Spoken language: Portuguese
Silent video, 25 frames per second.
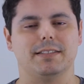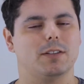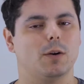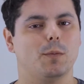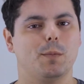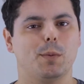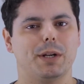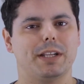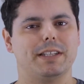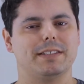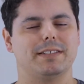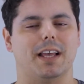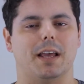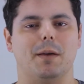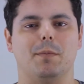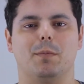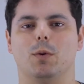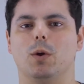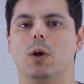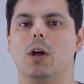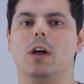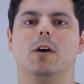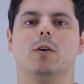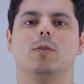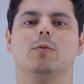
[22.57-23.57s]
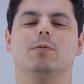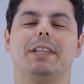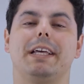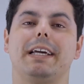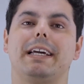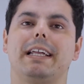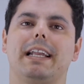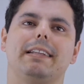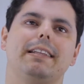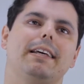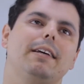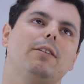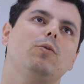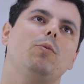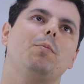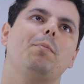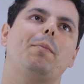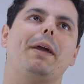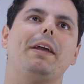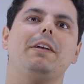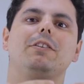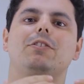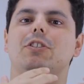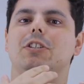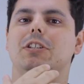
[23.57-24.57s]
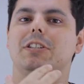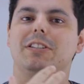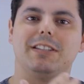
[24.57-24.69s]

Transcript: Então, por exemplo, um degradê do pente